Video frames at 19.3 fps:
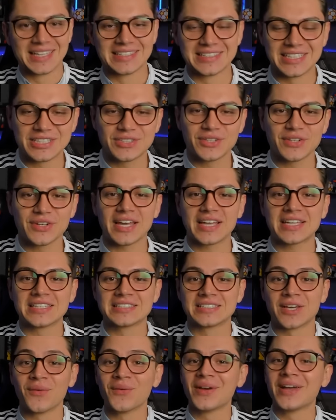deixa o
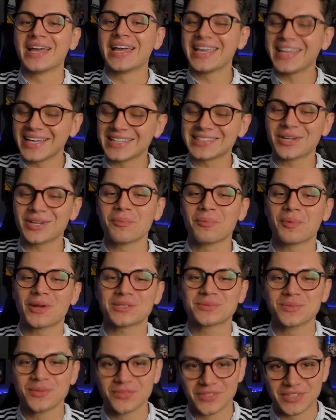likezão e até o
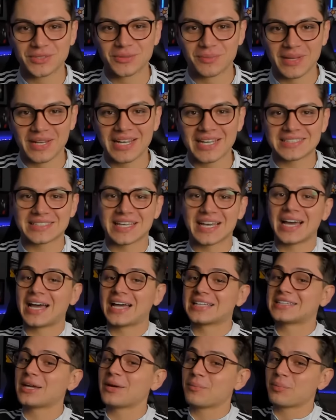próximo vídeo, beleza?
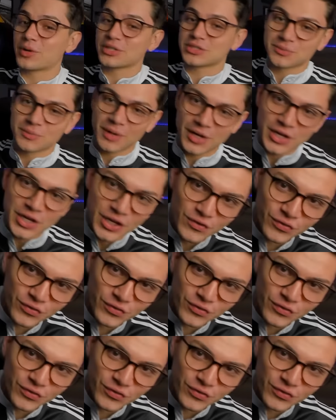Até a próxima e